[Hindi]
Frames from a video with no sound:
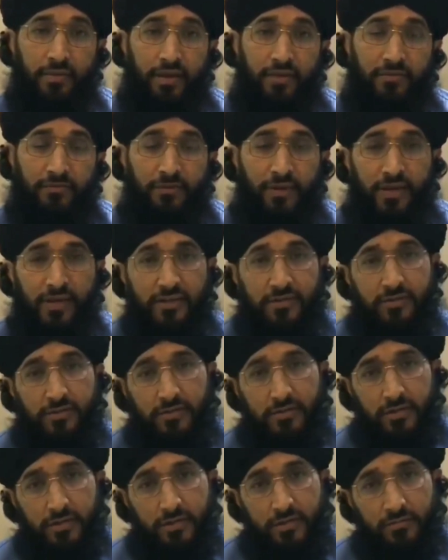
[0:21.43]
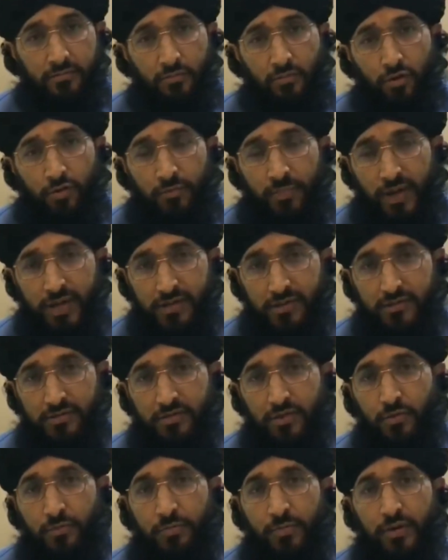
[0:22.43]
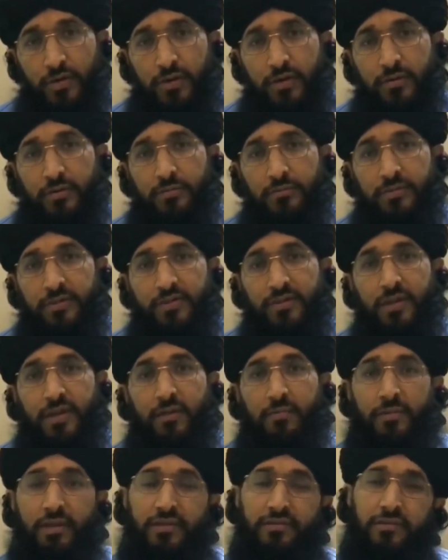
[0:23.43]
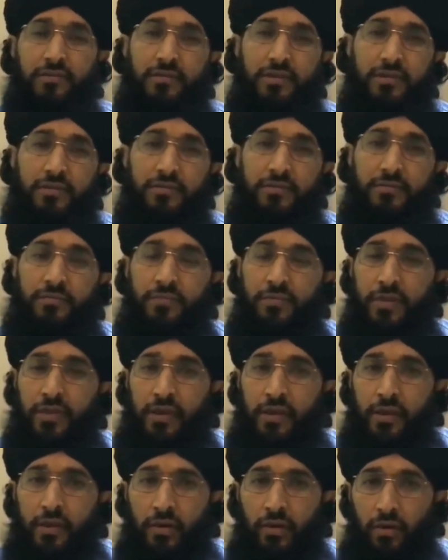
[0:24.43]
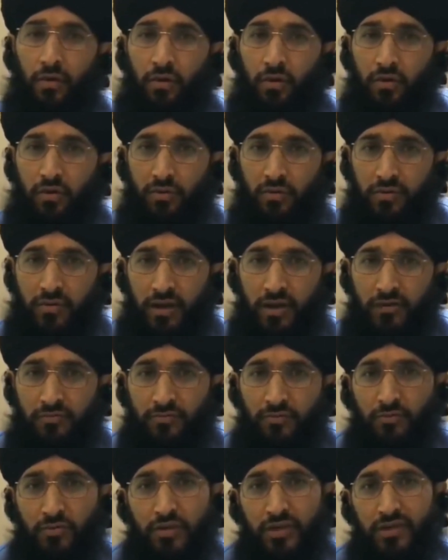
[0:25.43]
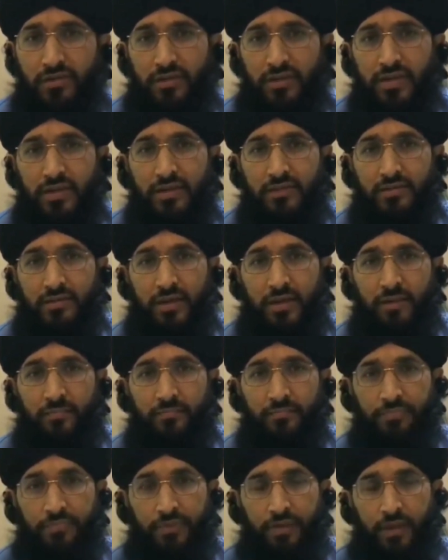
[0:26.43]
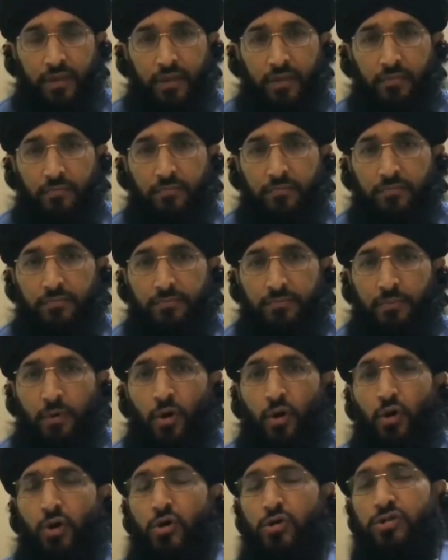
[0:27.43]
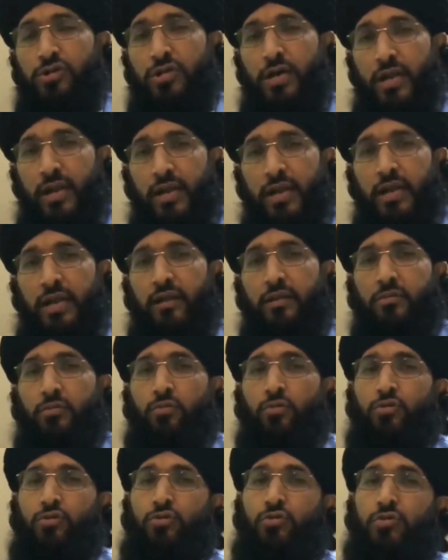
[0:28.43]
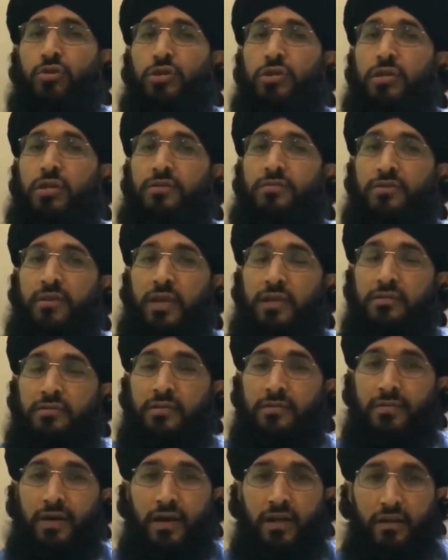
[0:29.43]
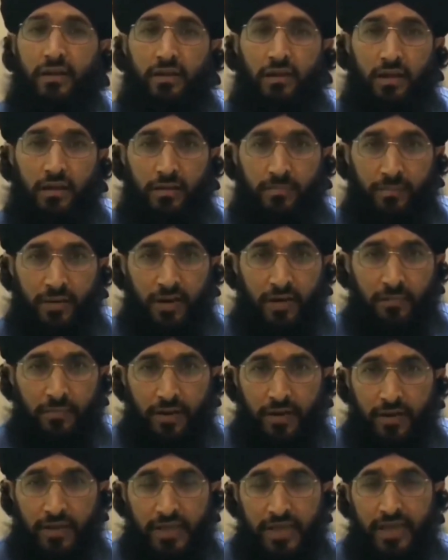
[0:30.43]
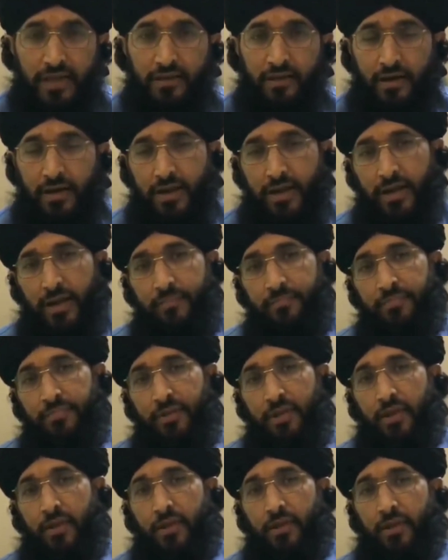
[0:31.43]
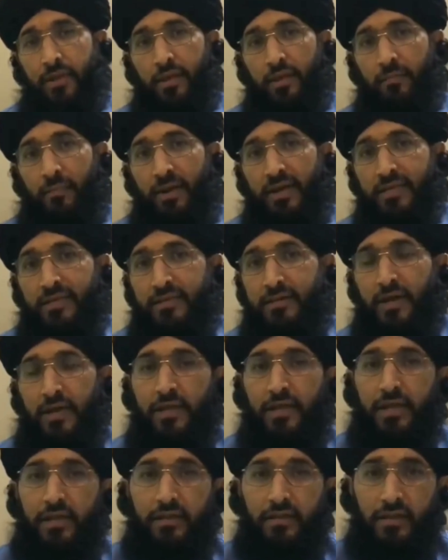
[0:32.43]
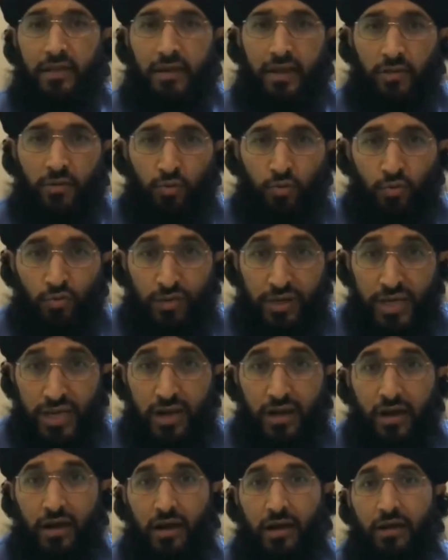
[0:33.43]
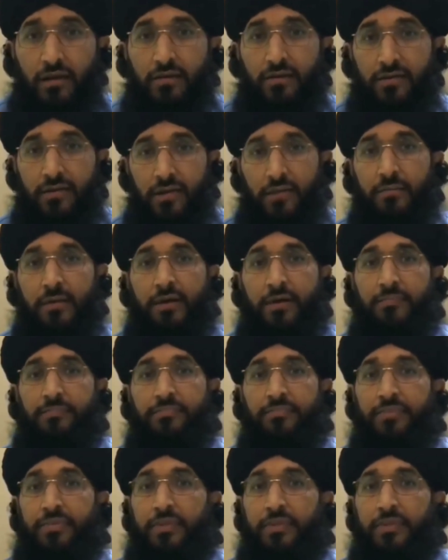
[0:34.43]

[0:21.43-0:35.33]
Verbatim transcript: मेरे फेस बुक पेजेस के ऊपर बजरिए मैसेजेस और टेलीफोन के ज़रिए से बहुत सारे दोस्तों की तरफ से एक सवाल बार बार किया जा रहा है कि पाकिस्तान के अंदर एक तुर्की का ड्रामा